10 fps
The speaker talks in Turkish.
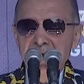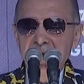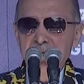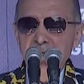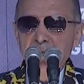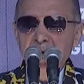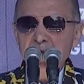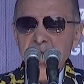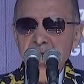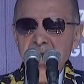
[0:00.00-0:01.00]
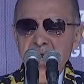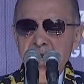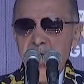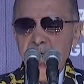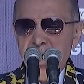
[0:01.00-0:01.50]
25 bin
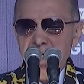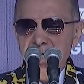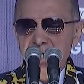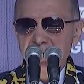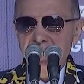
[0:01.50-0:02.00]
kişi var.